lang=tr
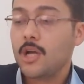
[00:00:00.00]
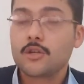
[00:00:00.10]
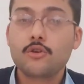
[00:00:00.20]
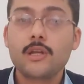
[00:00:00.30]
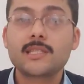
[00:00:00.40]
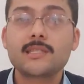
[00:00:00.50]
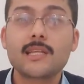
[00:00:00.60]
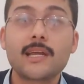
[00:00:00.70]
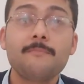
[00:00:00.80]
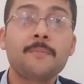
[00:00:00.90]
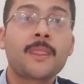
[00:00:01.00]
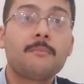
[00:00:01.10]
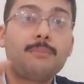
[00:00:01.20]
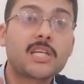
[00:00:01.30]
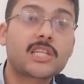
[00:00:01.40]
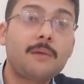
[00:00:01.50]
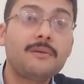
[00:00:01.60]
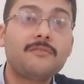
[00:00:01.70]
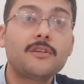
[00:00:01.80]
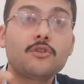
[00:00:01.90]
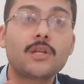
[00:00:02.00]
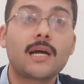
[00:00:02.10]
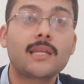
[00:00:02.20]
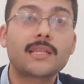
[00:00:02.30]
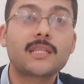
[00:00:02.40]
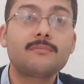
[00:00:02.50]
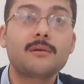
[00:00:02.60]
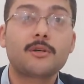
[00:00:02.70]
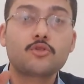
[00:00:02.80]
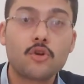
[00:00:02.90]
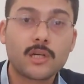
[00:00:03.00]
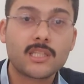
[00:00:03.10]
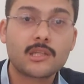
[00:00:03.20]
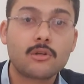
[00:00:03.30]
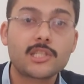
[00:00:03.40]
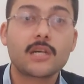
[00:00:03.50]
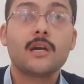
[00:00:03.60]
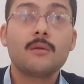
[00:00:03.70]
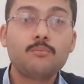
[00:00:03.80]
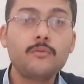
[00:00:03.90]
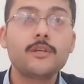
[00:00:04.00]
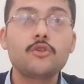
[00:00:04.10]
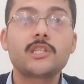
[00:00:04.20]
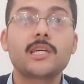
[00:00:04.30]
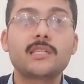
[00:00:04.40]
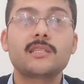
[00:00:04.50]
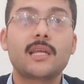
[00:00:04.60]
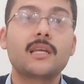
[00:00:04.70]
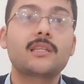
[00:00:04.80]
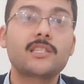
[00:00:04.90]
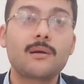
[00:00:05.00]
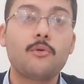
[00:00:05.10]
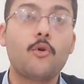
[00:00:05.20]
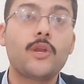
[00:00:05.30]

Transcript: Şöyle sizlere başka bir videoda anlattığım zaman çok kısa olacak. Bu video içerisinde anlatacağım.